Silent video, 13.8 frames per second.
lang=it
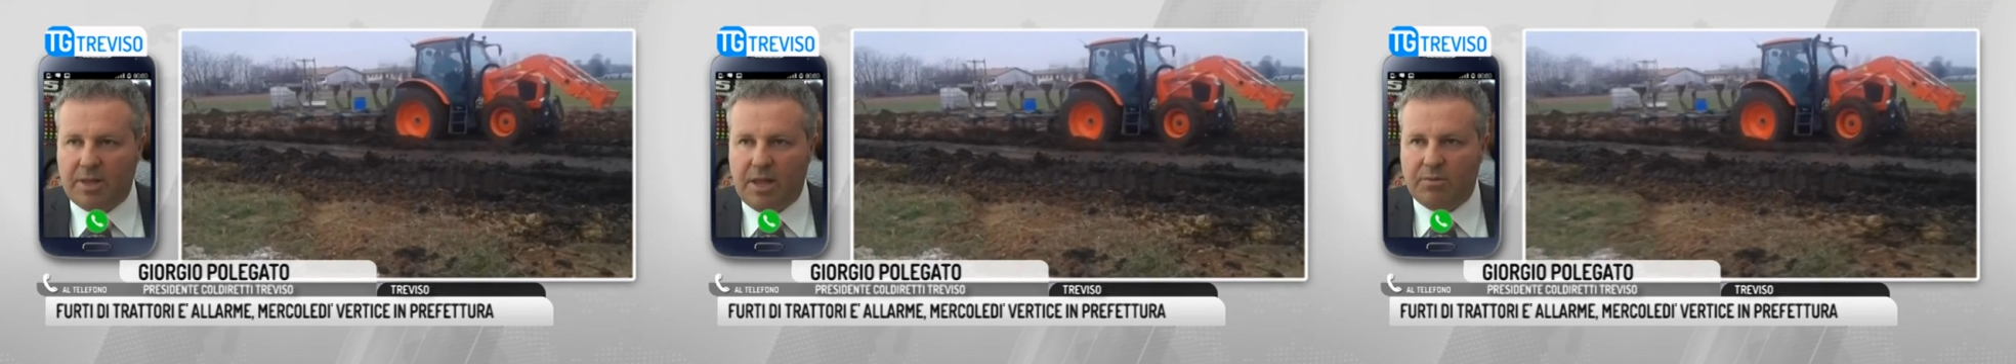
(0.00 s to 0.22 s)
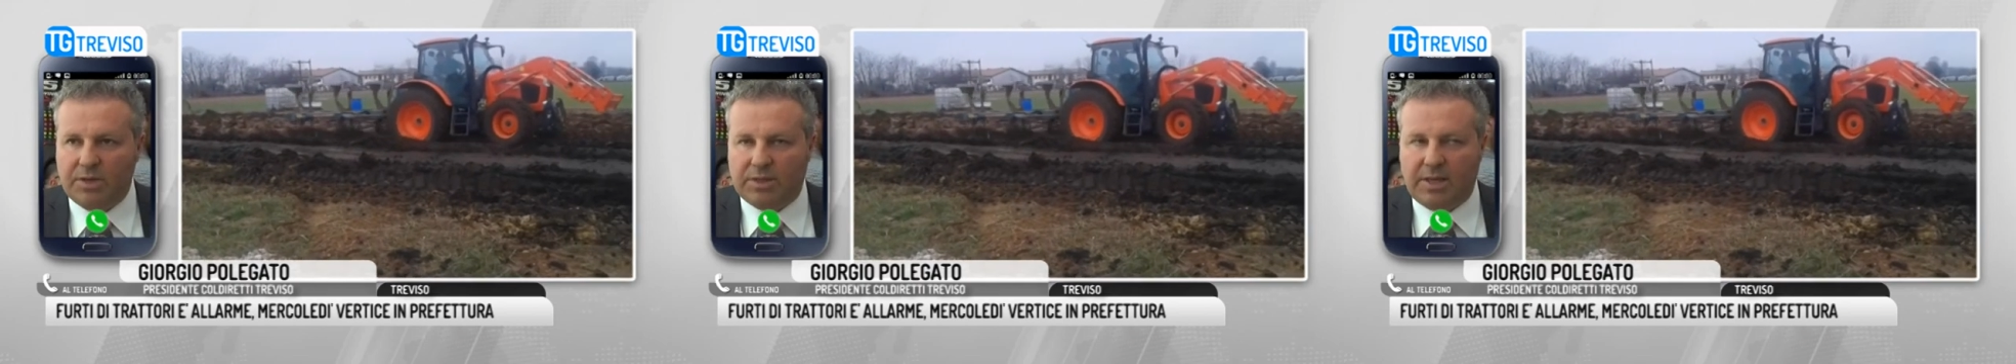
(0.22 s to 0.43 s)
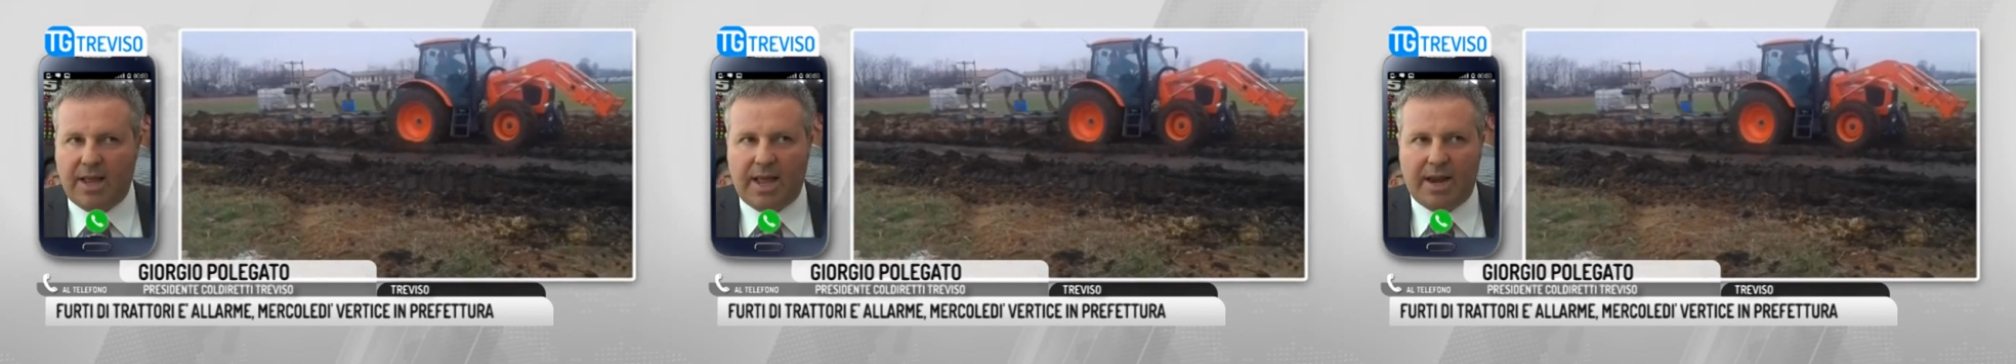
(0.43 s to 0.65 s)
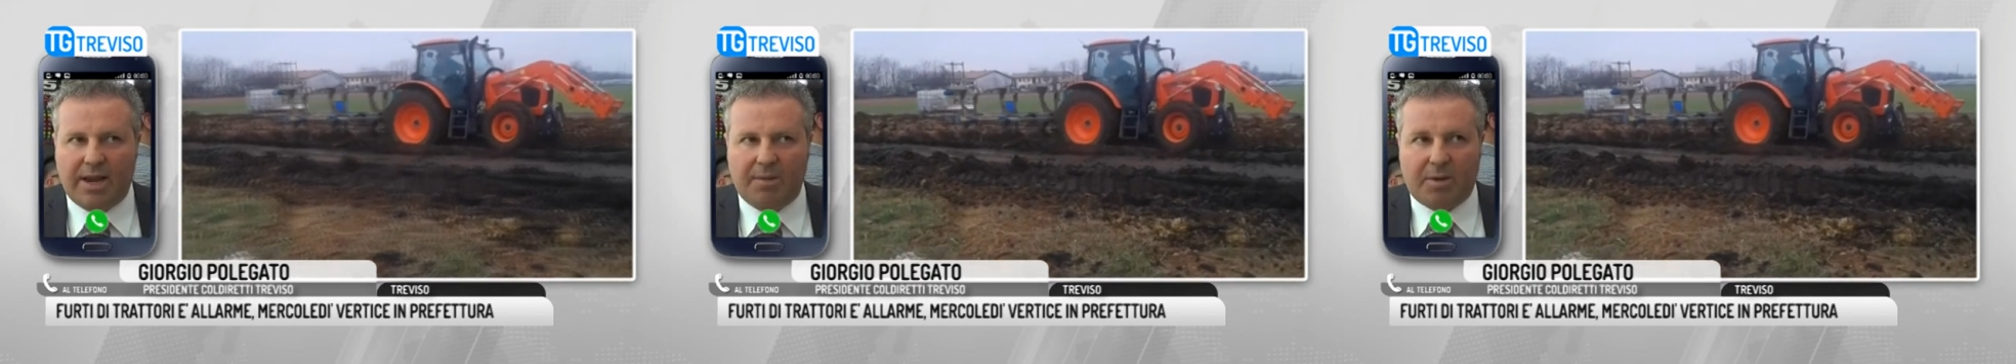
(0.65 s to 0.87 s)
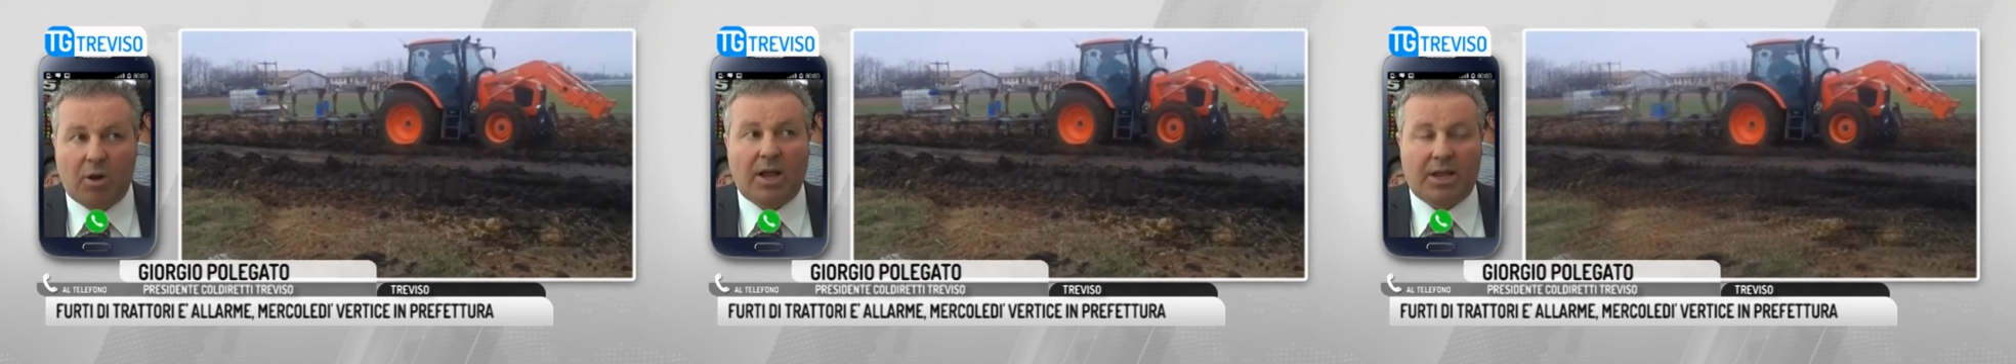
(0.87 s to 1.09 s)
su dei
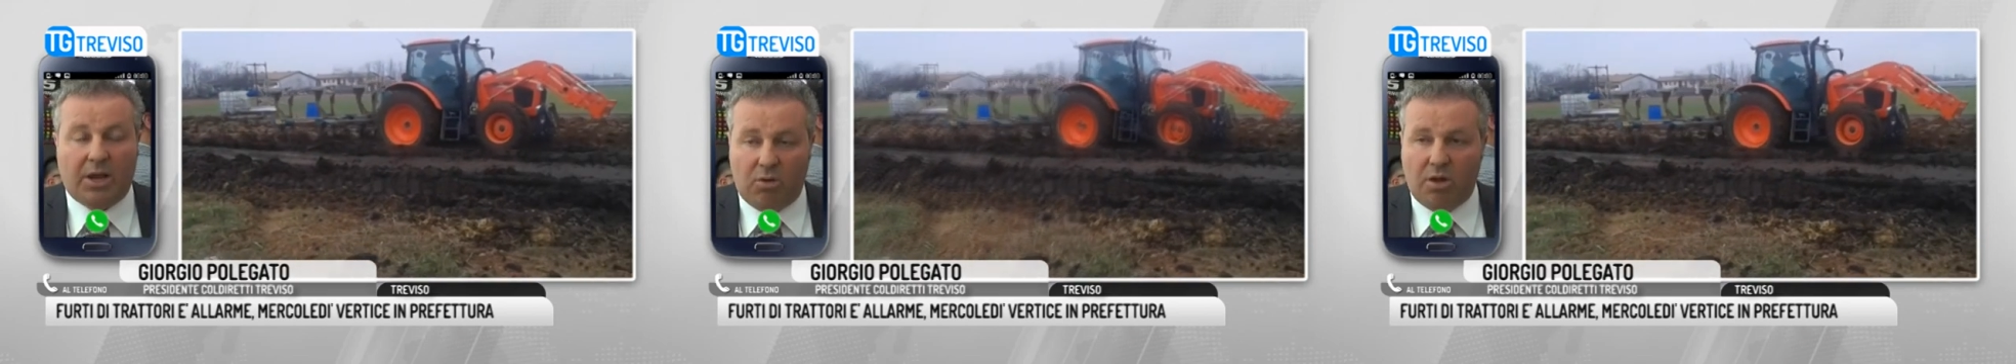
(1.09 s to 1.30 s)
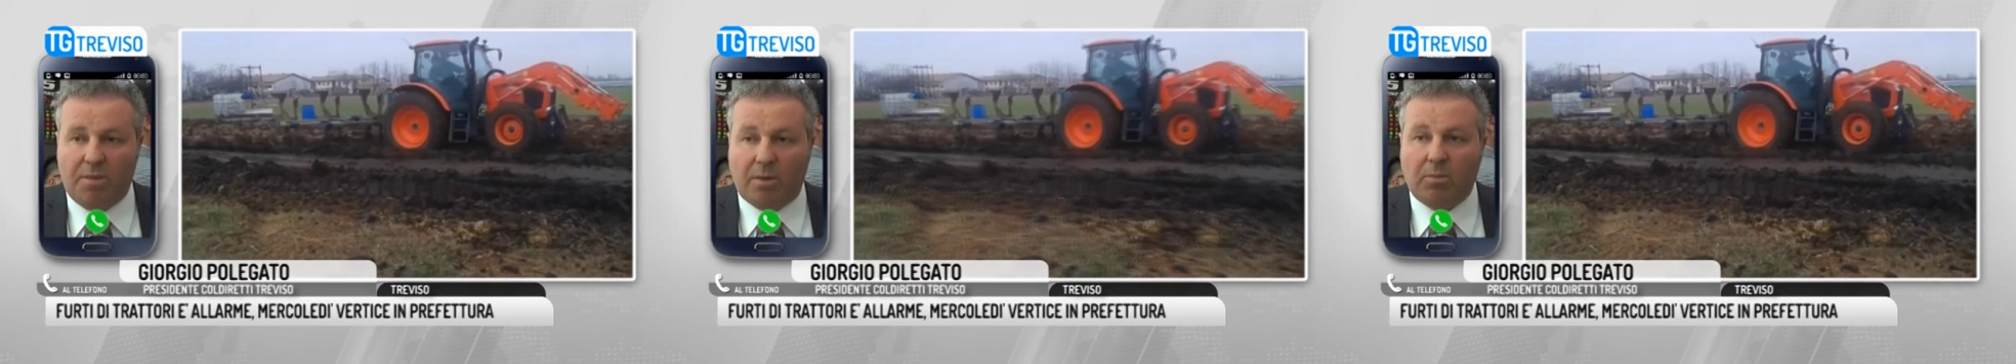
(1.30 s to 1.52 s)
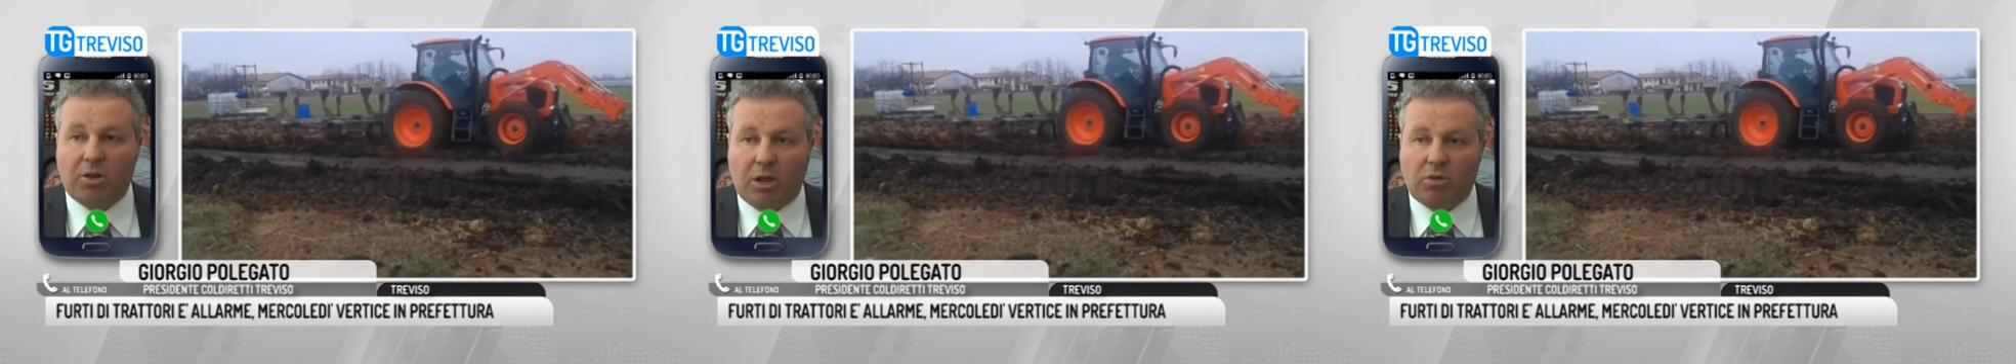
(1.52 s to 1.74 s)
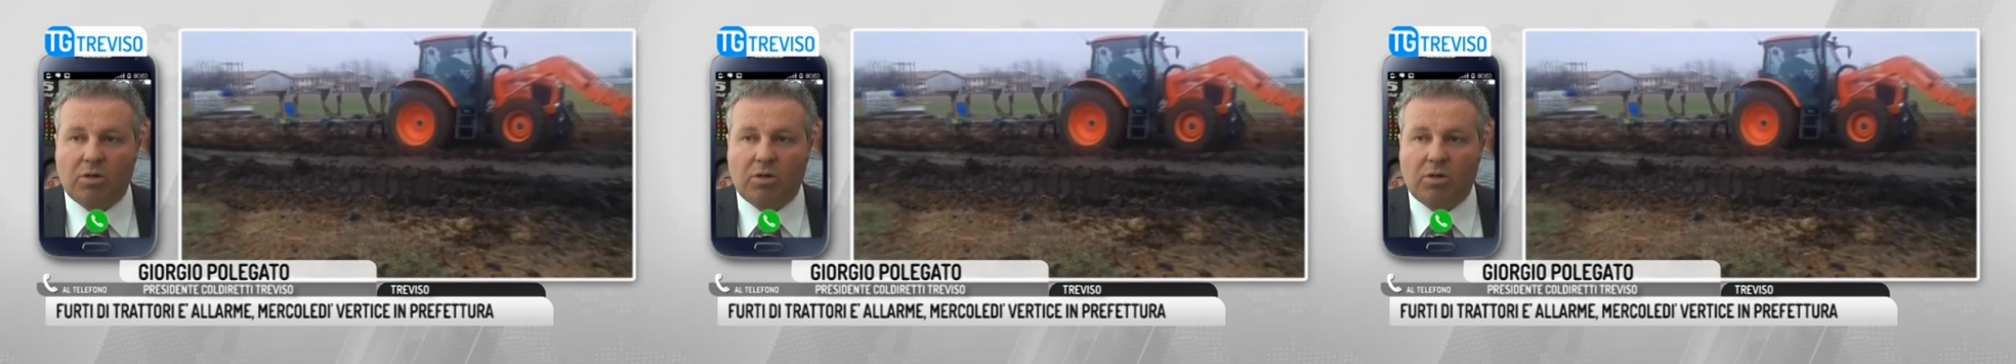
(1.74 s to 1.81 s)
rimorchi, perciò